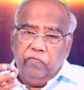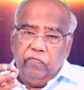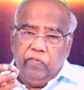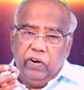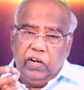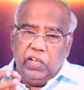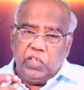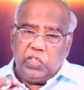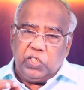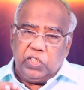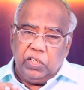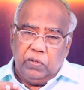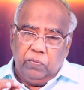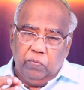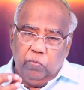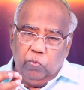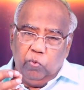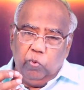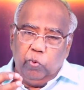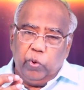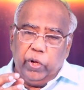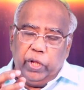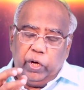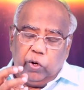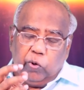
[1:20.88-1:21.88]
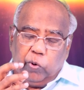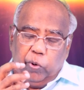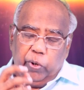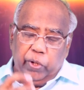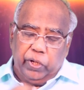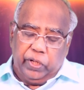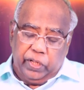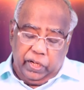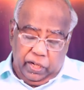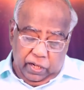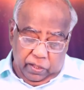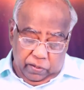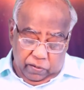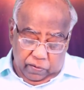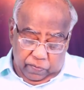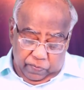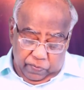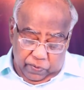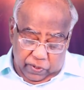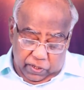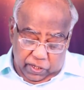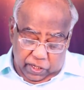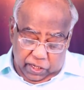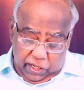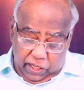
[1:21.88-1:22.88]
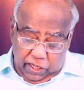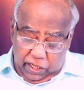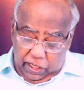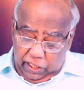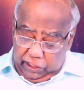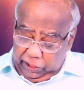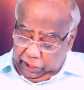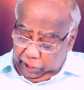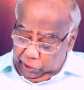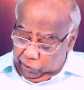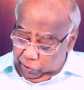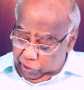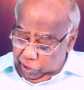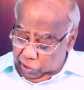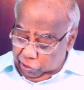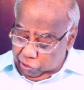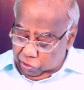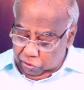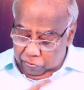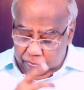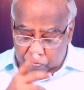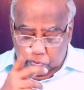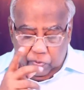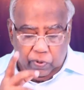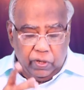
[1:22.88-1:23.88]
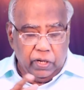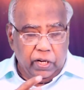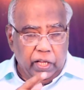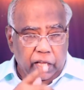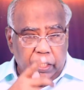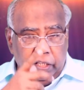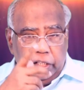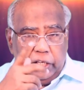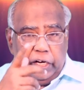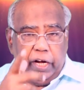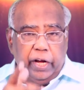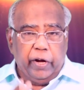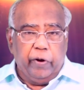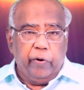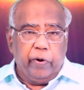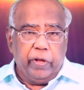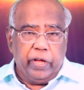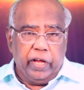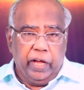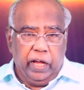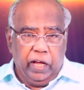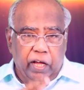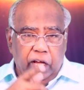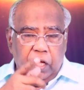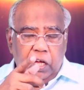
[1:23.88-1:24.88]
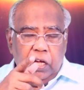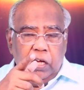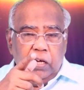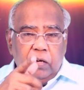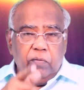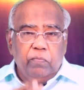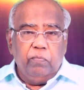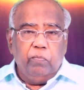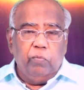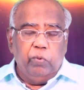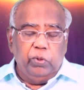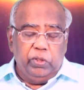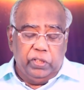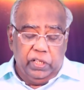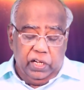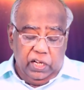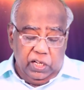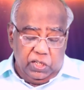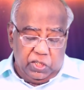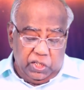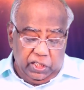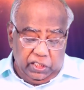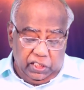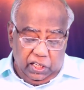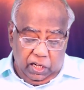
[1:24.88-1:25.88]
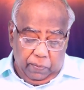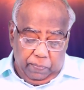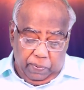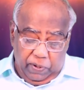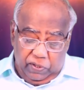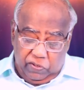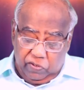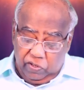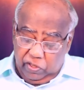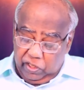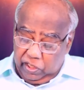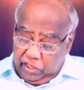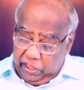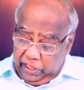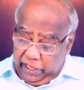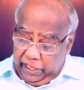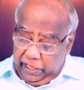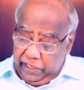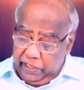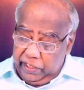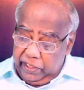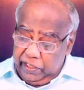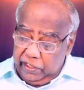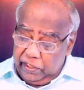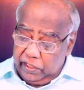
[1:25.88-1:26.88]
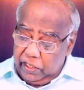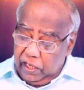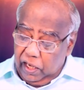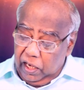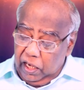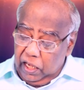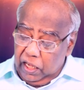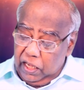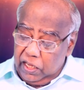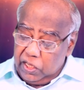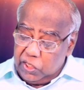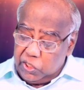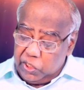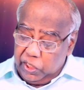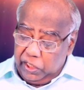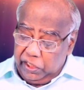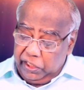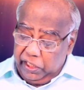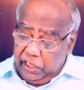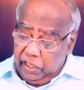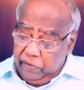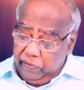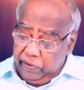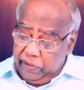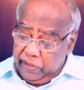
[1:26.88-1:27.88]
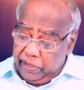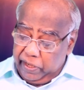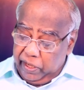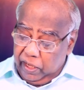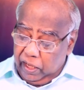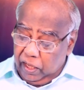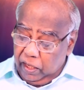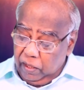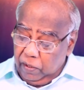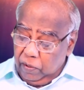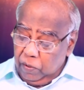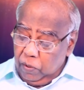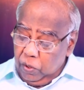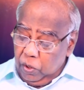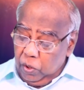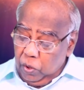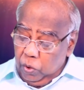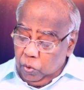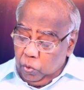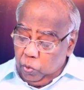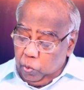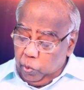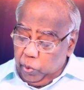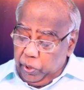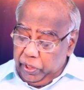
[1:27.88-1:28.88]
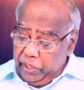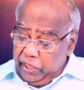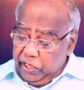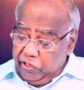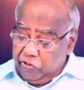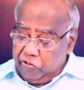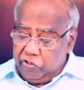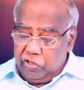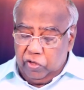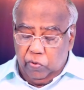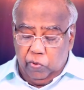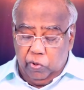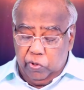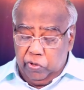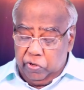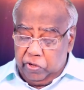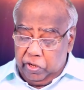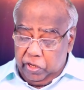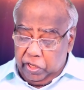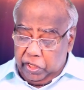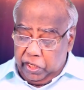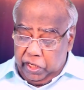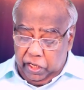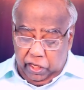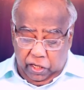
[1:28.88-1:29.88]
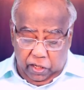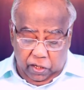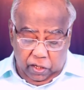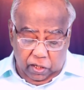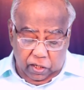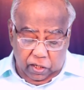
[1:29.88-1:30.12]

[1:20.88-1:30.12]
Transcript: வெளிச்சம் உயிர் கொடுக்கிறது இதை குறித்தும் நான் என்னுடைய முந்தின செய்தியில் பேசியிருக்கிறேன் இந்த நாளிலே செய்தி என்னவென்றால் உயிரற்ற ஒன்றுக்கு